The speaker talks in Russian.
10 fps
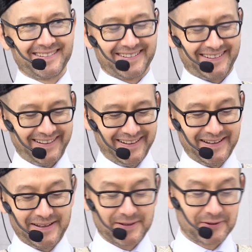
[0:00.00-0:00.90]

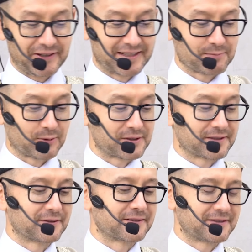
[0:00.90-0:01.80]
Но есть
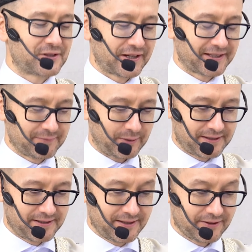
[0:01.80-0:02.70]
просто, человек
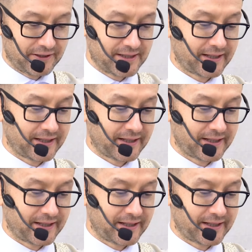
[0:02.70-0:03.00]
процитировал,